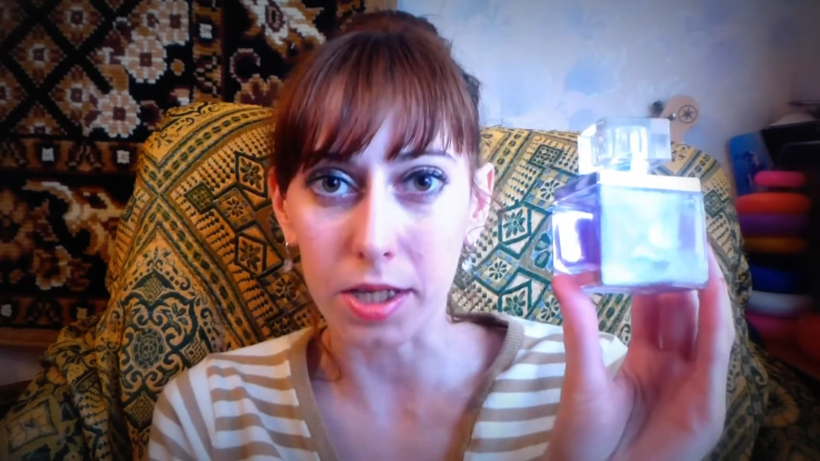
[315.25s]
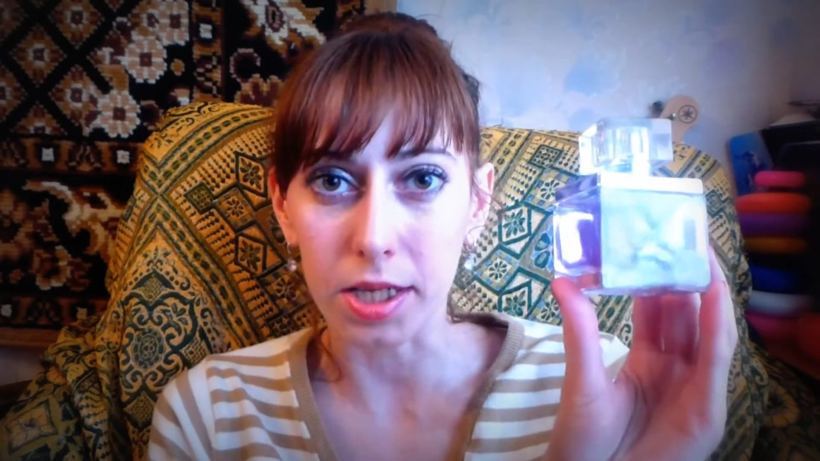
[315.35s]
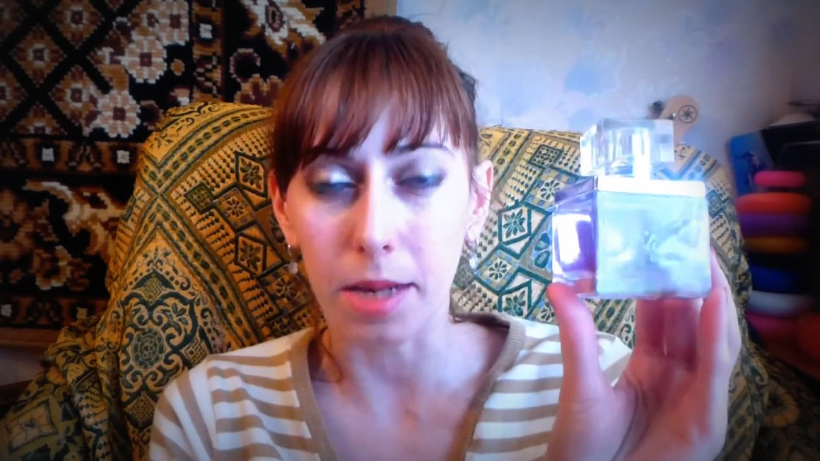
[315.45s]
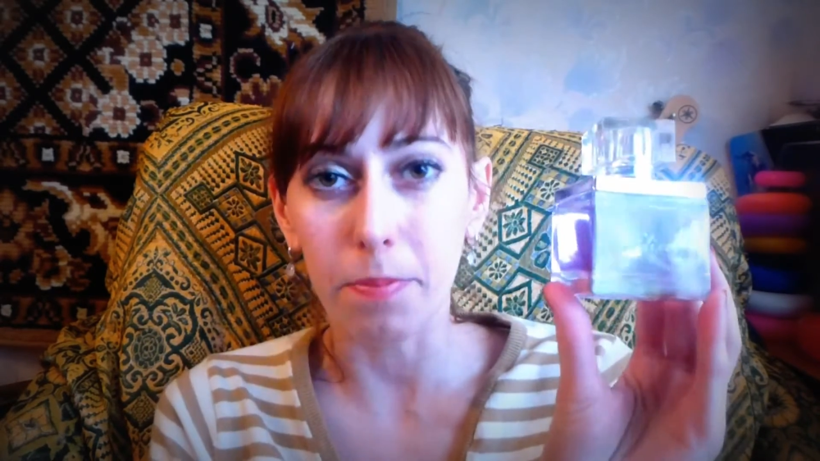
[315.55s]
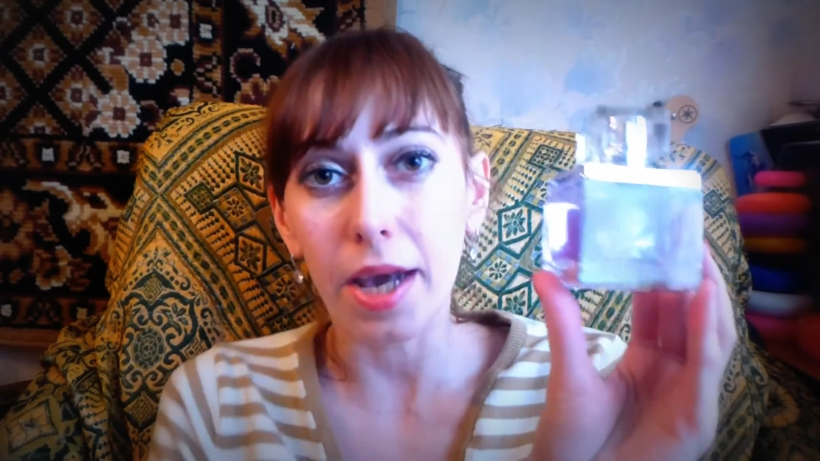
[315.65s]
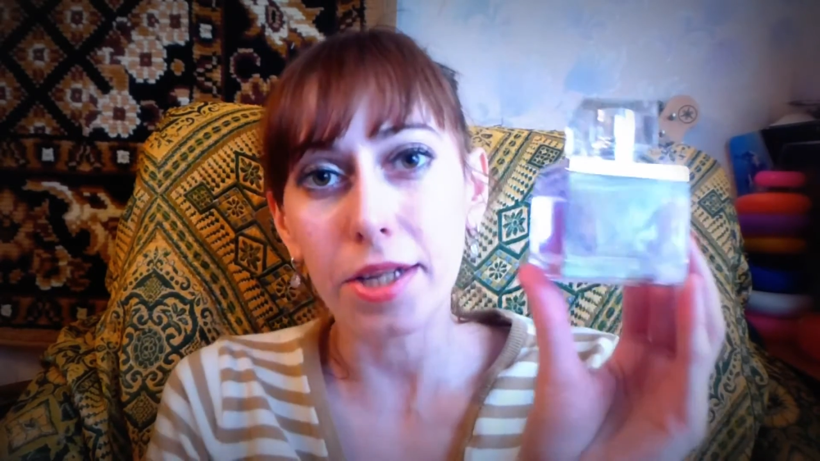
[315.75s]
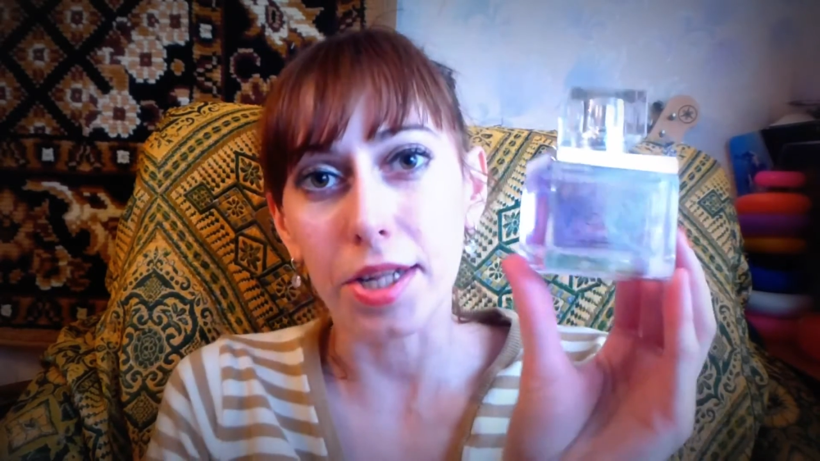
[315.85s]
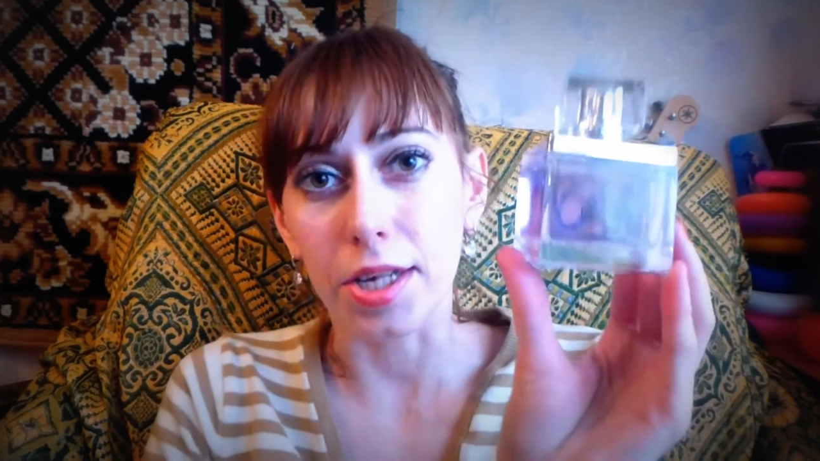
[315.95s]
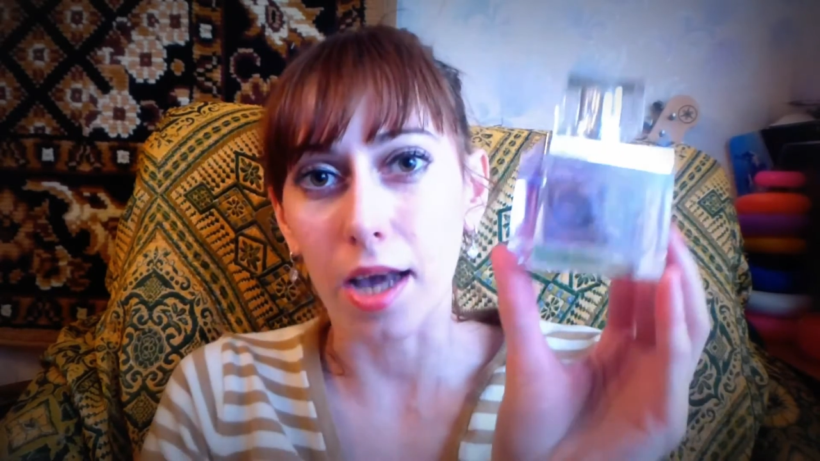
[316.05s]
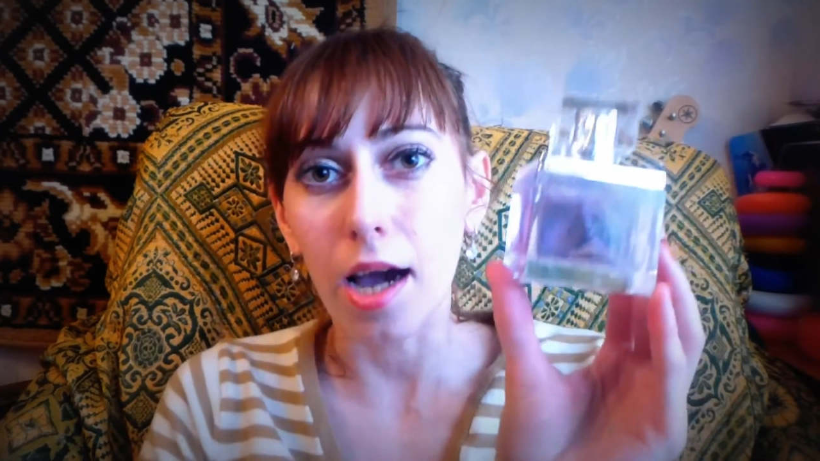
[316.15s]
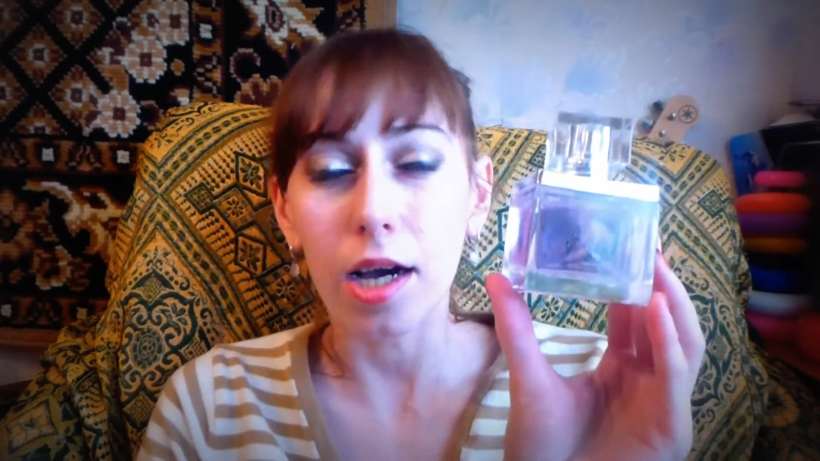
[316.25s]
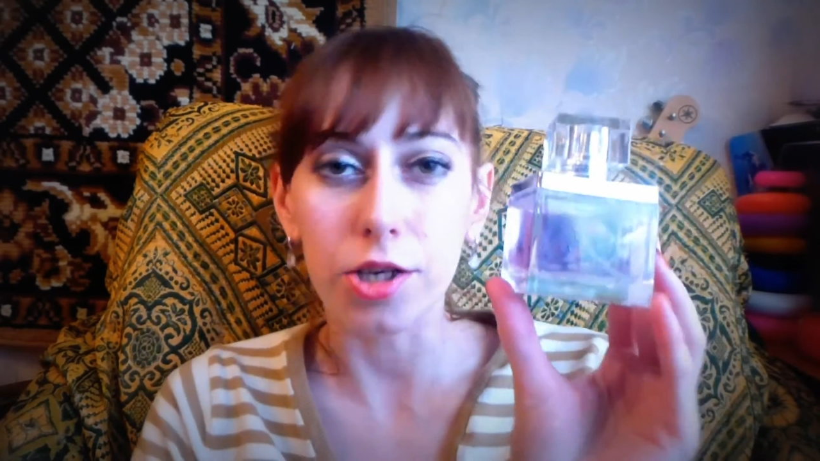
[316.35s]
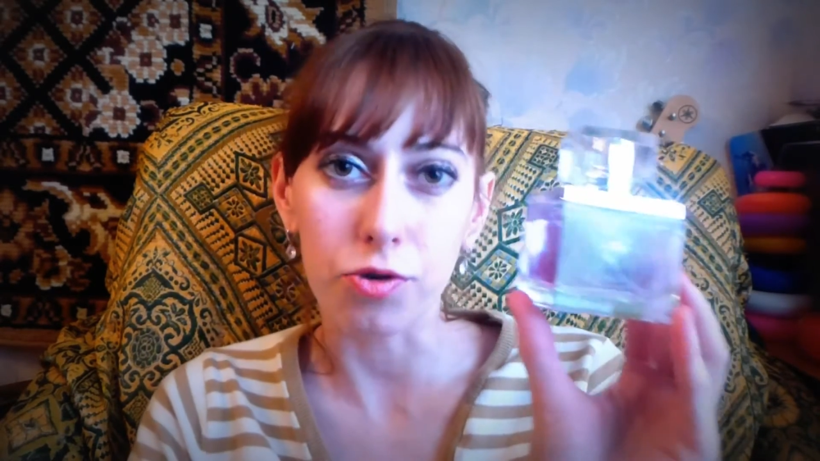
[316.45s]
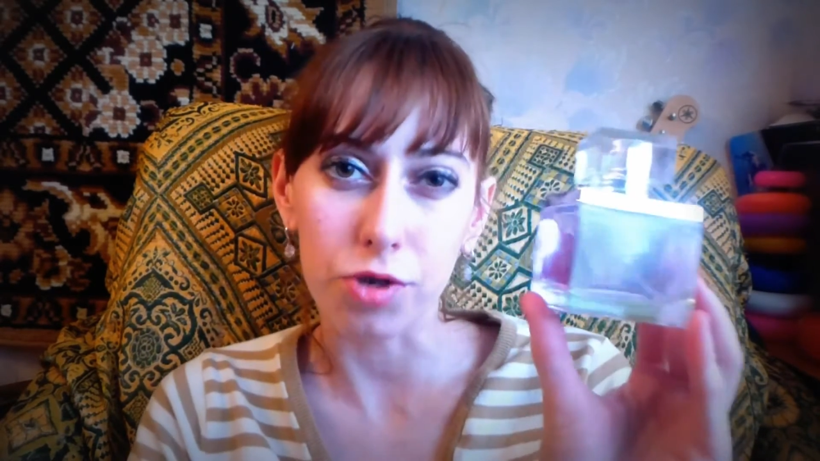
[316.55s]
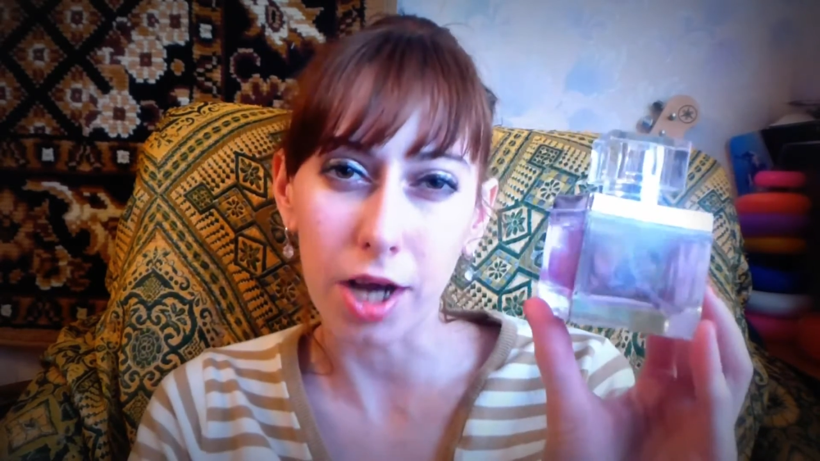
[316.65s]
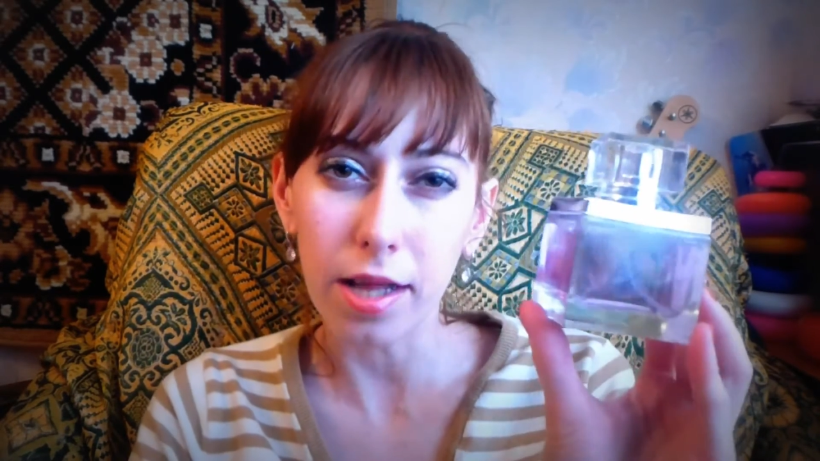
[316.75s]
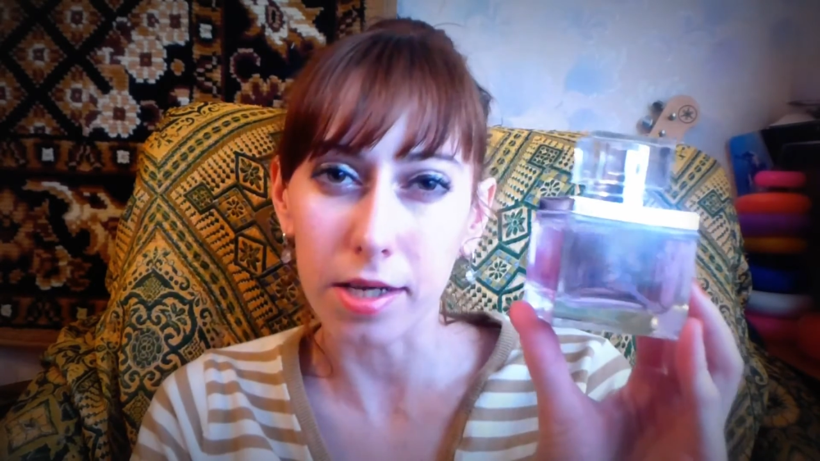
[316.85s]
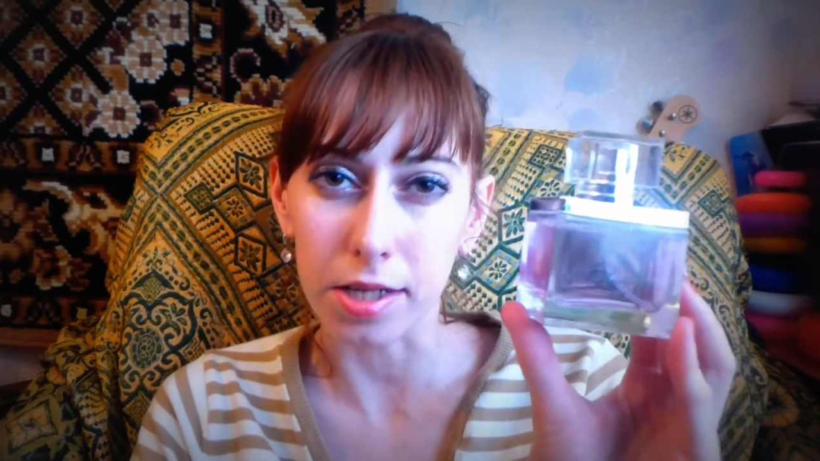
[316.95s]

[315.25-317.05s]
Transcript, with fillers: на запястье я ощущала